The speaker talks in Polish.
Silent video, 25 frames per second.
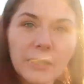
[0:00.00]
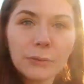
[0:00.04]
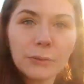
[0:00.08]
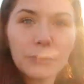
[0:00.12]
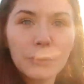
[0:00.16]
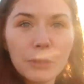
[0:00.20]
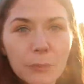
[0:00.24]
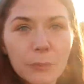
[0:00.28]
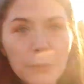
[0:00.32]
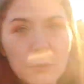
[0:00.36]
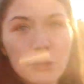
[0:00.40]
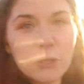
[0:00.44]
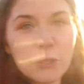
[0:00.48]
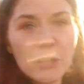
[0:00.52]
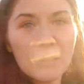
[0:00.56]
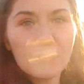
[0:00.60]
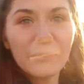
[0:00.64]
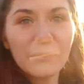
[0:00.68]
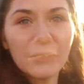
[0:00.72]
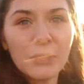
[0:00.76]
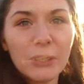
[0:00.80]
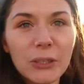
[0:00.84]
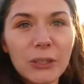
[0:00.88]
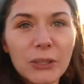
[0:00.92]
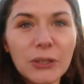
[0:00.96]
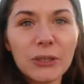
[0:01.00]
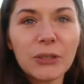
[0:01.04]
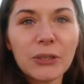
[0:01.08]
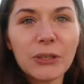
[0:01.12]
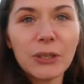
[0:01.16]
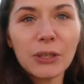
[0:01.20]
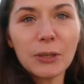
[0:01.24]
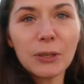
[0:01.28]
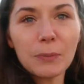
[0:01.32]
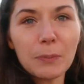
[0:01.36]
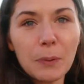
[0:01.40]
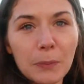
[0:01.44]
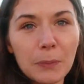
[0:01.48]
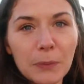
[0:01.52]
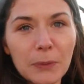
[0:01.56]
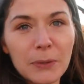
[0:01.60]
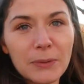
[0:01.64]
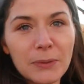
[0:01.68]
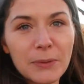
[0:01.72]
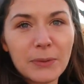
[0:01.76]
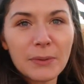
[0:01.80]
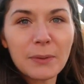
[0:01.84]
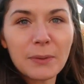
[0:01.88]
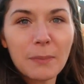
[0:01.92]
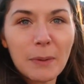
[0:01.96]
na który można wyjść i po
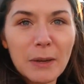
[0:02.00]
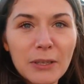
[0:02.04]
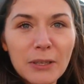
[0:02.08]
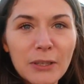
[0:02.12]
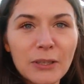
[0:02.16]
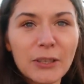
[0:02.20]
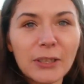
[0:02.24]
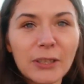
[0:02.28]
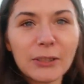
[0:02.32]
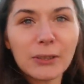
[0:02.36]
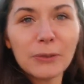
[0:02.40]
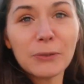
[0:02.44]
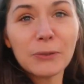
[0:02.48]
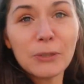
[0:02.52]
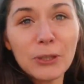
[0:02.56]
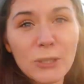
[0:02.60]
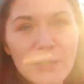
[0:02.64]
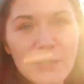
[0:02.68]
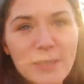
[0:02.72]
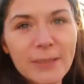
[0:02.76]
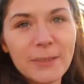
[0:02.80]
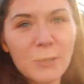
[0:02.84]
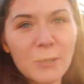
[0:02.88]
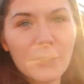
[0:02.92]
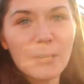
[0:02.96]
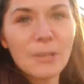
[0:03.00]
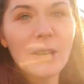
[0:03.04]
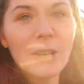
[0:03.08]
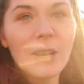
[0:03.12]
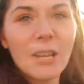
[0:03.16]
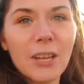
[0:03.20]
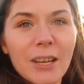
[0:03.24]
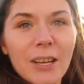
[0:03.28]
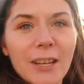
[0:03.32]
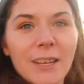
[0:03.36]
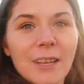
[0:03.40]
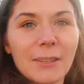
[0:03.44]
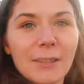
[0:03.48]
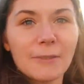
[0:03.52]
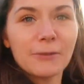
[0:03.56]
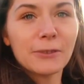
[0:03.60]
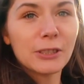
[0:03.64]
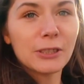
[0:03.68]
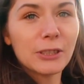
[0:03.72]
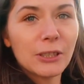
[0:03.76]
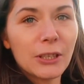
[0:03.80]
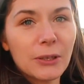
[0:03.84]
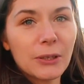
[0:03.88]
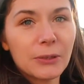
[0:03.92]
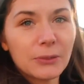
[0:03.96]
prostu zobaczyć jak to wszystko
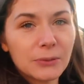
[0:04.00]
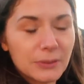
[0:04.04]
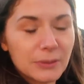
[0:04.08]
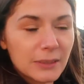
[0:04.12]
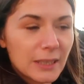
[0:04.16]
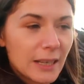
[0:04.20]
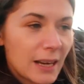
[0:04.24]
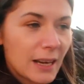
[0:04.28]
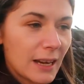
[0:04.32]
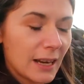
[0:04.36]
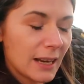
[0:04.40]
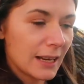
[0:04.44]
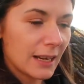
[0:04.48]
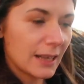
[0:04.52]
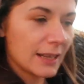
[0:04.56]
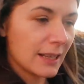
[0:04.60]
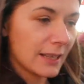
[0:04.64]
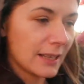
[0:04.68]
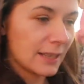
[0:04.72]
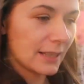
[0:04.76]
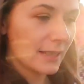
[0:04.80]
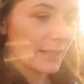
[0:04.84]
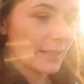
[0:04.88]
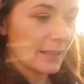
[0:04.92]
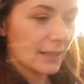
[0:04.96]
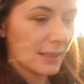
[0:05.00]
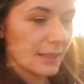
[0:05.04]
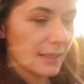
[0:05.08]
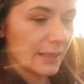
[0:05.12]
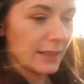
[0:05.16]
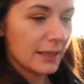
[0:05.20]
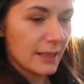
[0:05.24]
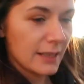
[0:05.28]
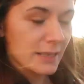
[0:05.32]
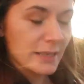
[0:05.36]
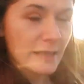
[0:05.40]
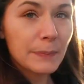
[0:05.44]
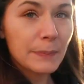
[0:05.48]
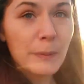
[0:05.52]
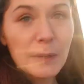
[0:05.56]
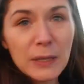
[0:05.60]
wygląda z